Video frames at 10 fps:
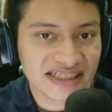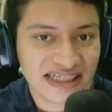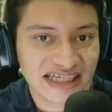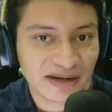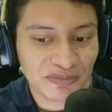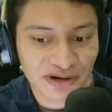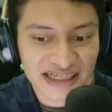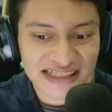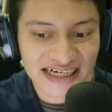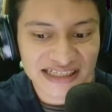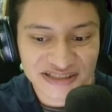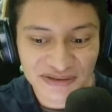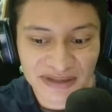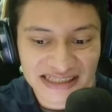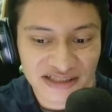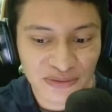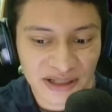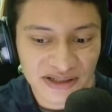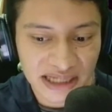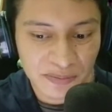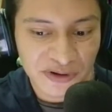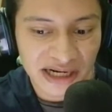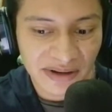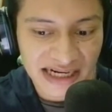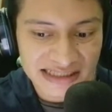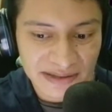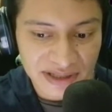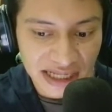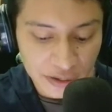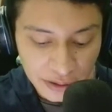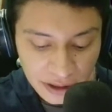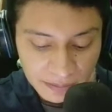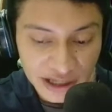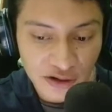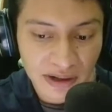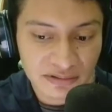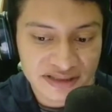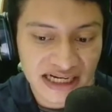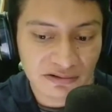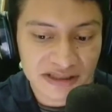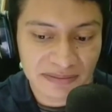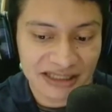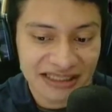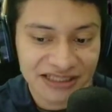así que por esa razón me está tomando tiempo grabar este video. Pero vamos a la última